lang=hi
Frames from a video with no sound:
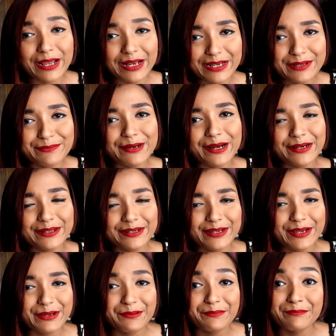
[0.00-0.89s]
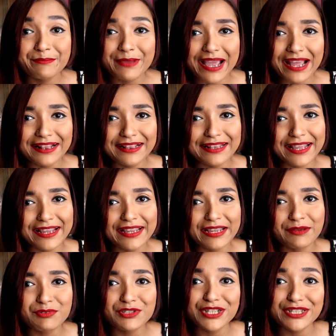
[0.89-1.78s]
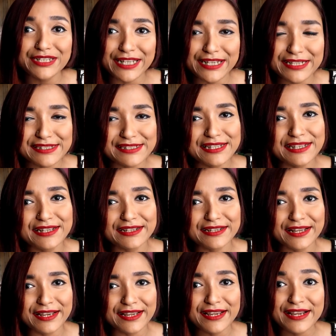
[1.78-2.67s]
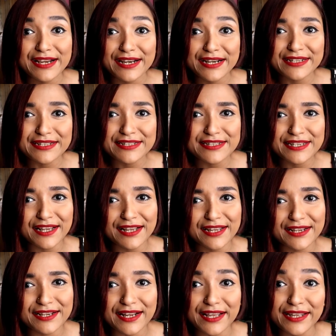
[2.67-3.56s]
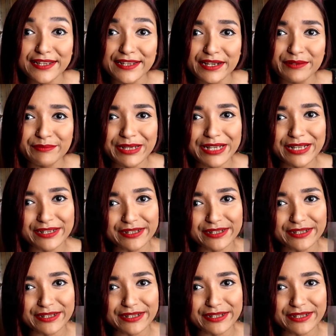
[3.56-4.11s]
पहली बार मैथ देख के मुझे टेस्टी लग रहा है अच्छा लग रहा है यमी